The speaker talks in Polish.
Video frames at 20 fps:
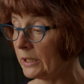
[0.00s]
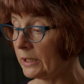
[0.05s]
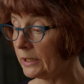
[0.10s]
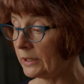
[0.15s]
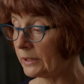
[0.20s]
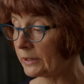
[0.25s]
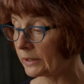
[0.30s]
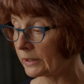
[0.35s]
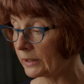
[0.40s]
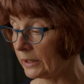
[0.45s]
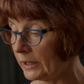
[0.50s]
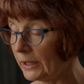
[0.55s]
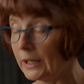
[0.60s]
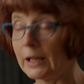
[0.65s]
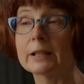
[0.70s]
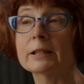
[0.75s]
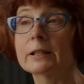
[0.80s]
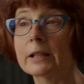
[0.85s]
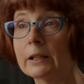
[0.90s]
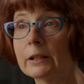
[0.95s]
z
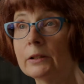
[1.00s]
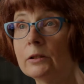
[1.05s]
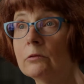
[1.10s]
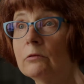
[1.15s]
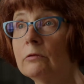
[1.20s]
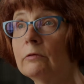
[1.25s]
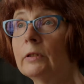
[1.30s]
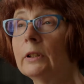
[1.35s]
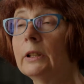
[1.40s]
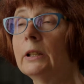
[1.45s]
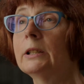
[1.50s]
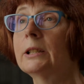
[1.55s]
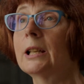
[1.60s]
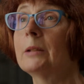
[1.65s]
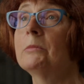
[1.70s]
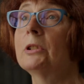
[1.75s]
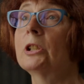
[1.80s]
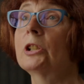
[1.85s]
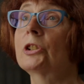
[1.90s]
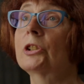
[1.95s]
esejów
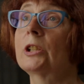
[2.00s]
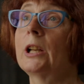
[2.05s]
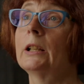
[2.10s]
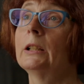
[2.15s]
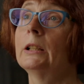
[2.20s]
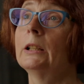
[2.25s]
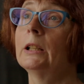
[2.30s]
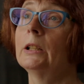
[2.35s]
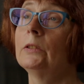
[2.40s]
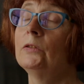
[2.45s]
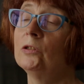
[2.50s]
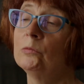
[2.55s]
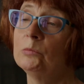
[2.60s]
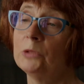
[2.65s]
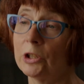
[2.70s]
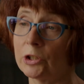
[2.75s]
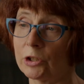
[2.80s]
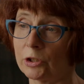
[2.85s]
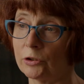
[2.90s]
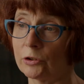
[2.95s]
zamieszczanych w
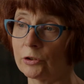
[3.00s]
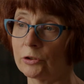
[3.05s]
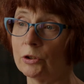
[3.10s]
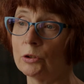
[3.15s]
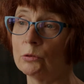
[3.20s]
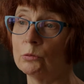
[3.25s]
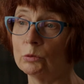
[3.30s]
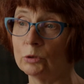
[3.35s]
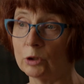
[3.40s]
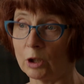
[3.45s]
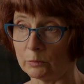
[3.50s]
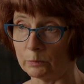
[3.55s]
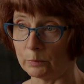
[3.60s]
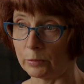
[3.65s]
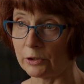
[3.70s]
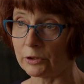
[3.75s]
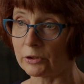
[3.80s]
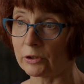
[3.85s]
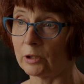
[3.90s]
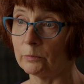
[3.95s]
dwumiesięczniku
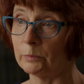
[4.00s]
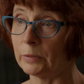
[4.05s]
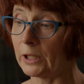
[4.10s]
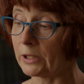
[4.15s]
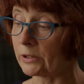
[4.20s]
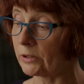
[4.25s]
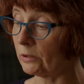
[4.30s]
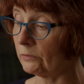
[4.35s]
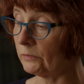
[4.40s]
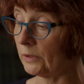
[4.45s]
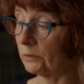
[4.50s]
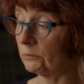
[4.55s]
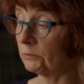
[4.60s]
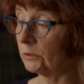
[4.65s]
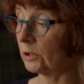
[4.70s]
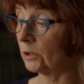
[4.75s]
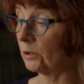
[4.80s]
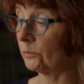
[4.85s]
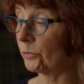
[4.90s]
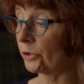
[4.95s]
Topos. Opracował
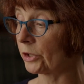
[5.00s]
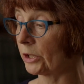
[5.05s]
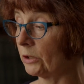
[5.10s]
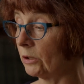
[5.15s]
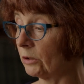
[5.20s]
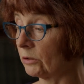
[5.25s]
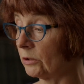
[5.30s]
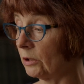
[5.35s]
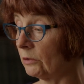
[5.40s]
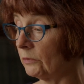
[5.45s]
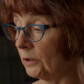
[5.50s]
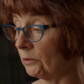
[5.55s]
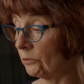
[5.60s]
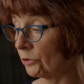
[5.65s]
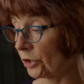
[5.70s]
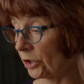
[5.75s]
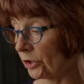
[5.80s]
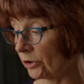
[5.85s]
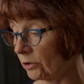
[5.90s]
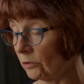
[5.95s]
to, przygotował
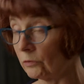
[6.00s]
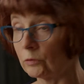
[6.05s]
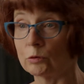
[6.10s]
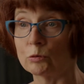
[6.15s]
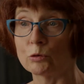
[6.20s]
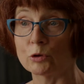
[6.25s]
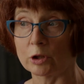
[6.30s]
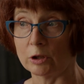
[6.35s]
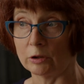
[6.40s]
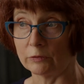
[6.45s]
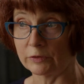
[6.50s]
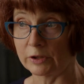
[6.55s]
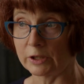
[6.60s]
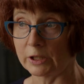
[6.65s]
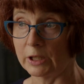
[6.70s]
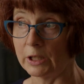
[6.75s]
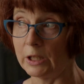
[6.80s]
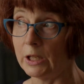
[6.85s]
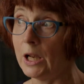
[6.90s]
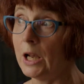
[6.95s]
Krzysztof
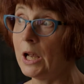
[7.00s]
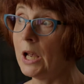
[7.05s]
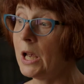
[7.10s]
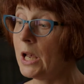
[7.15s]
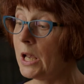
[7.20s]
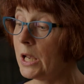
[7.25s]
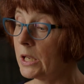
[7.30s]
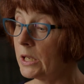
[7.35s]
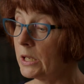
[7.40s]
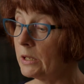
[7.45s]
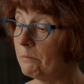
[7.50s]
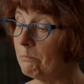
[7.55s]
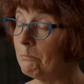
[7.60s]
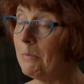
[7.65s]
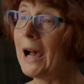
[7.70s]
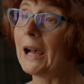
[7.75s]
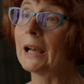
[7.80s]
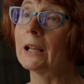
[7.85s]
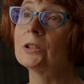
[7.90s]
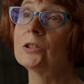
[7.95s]
Kuczkowski.
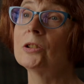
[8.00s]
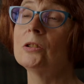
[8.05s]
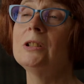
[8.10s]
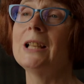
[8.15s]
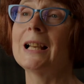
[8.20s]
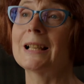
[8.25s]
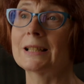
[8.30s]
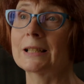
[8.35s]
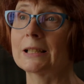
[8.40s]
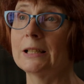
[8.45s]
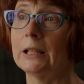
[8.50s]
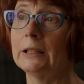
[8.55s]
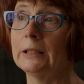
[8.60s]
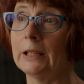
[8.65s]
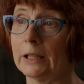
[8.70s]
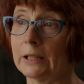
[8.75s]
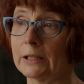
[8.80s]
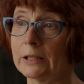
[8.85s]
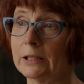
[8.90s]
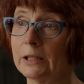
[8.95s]
Bardzo jasne
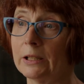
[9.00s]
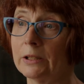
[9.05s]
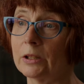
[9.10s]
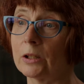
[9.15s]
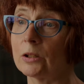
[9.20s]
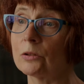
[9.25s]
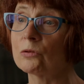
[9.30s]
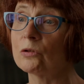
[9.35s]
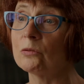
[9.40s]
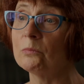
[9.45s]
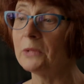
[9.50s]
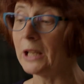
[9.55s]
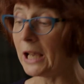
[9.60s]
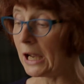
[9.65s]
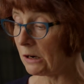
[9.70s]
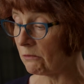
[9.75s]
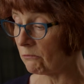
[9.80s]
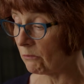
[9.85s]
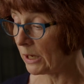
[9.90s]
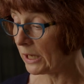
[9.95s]
teksty,
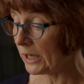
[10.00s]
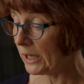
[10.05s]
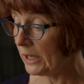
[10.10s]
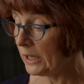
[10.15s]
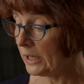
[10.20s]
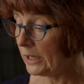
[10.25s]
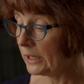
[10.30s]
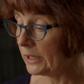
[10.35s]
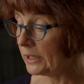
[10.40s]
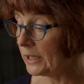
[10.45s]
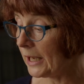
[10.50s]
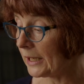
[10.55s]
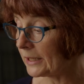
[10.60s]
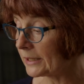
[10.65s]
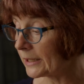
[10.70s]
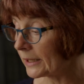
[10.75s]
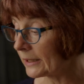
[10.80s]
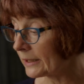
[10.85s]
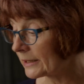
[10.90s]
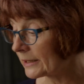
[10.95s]
zrozumiałe. Jacek